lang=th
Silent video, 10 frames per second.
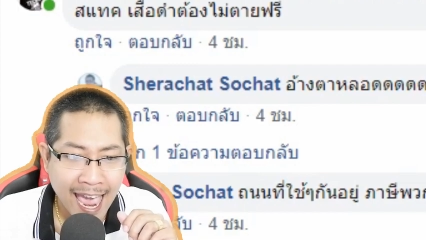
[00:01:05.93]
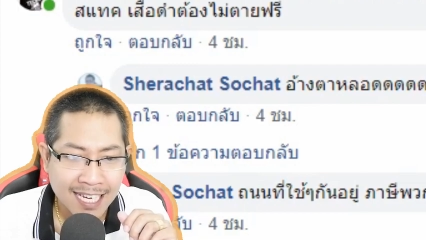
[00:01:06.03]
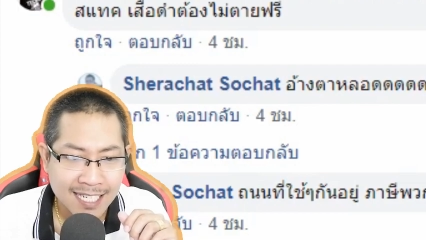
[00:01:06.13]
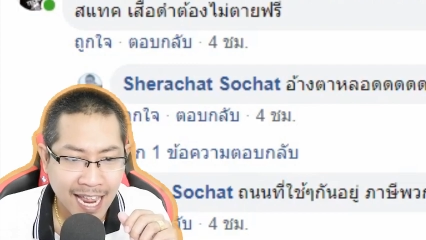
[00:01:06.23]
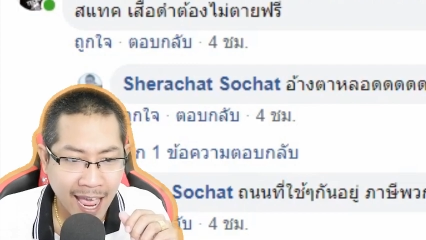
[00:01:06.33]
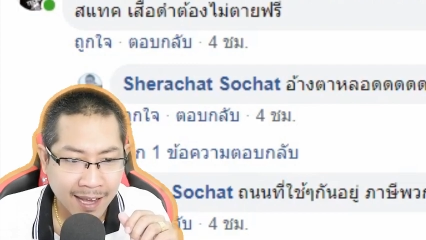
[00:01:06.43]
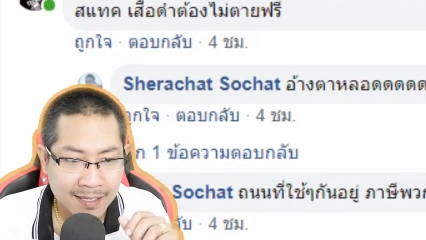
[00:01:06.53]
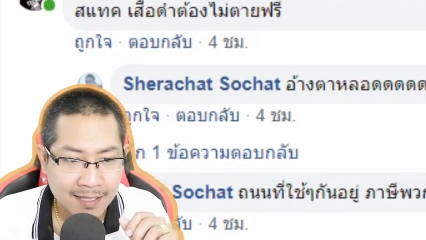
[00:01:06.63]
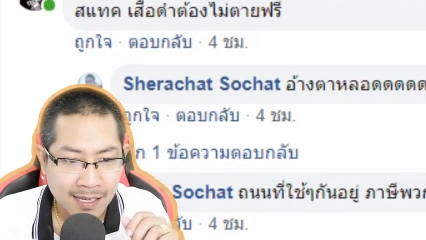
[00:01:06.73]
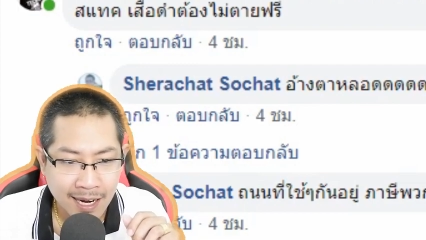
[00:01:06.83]
แฮชแท็ก
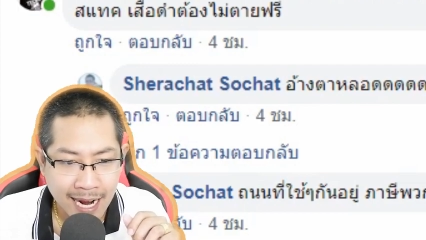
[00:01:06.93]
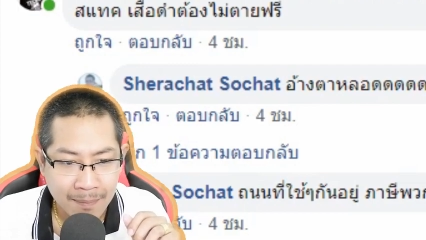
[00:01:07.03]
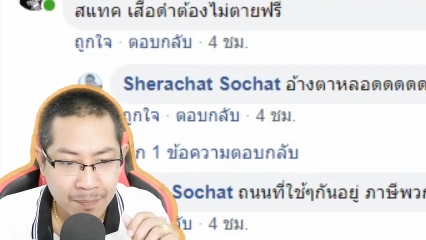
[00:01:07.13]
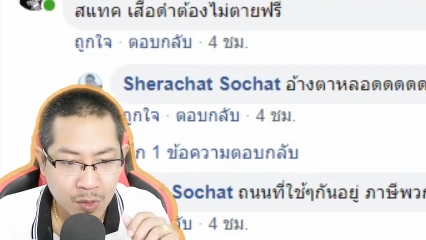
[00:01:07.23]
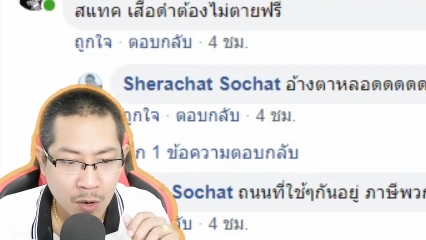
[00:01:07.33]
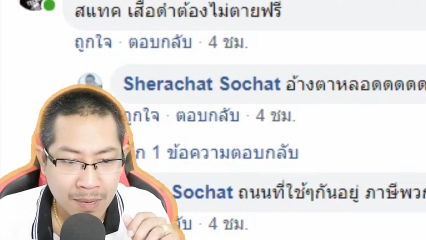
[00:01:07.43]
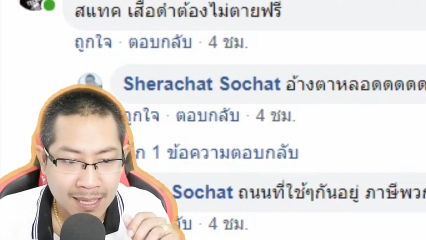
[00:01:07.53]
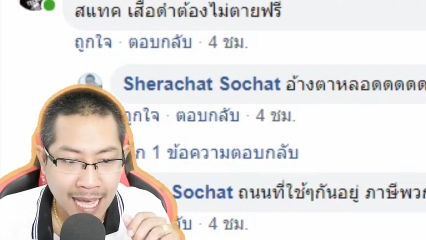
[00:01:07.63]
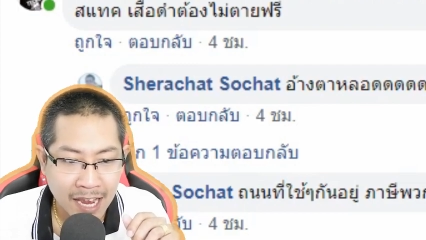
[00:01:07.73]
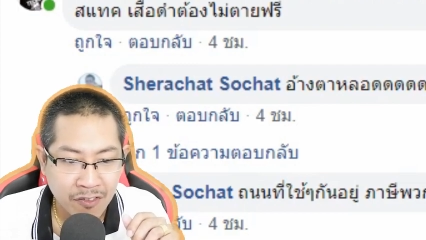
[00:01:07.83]
เสือดำต้องไม่
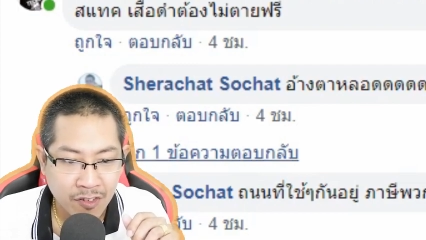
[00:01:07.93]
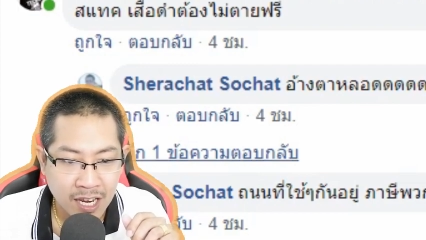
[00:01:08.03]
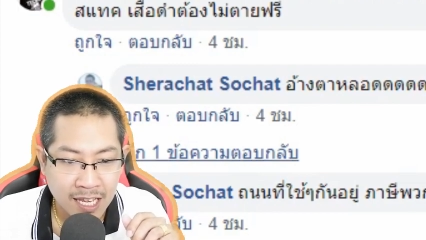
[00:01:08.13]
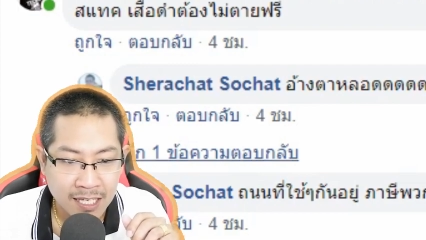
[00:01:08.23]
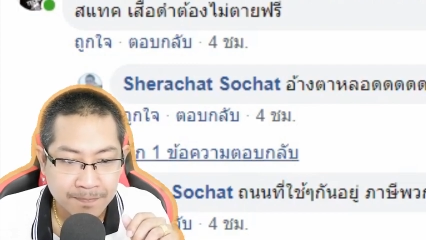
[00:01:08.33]
ตายฟรี